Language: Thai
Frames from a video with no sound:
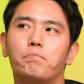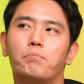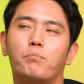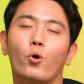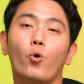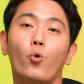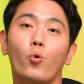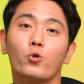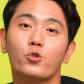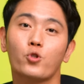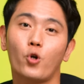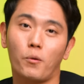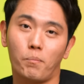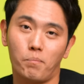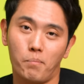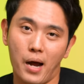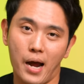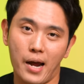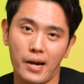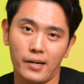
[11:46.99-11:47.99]
ปรุงสด
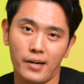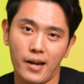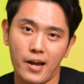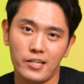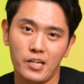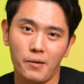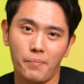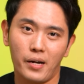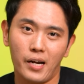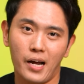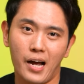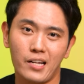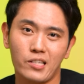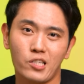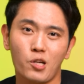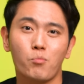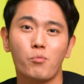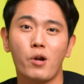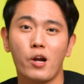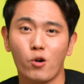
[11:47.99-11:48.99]
ใหม่ แทนที่เป็นอาหาร
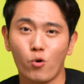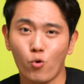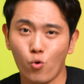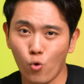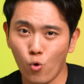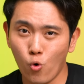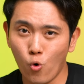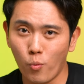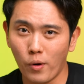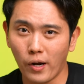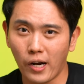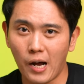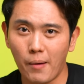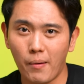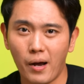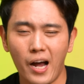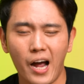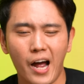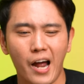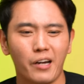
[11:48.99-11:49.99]
สำเร็จรูปนะครับ
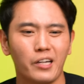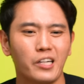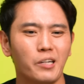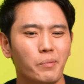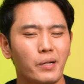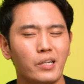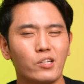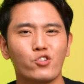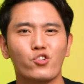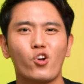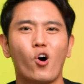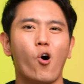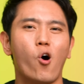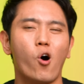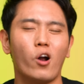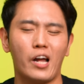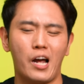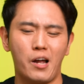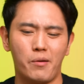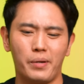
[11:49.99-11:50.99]
อาหารที่เป็นซอง
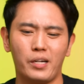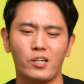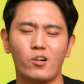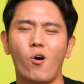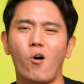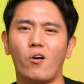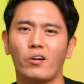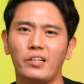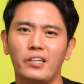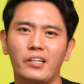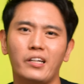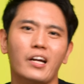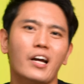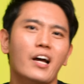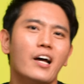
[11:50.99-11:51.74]
อาหารเป็นกล่องที่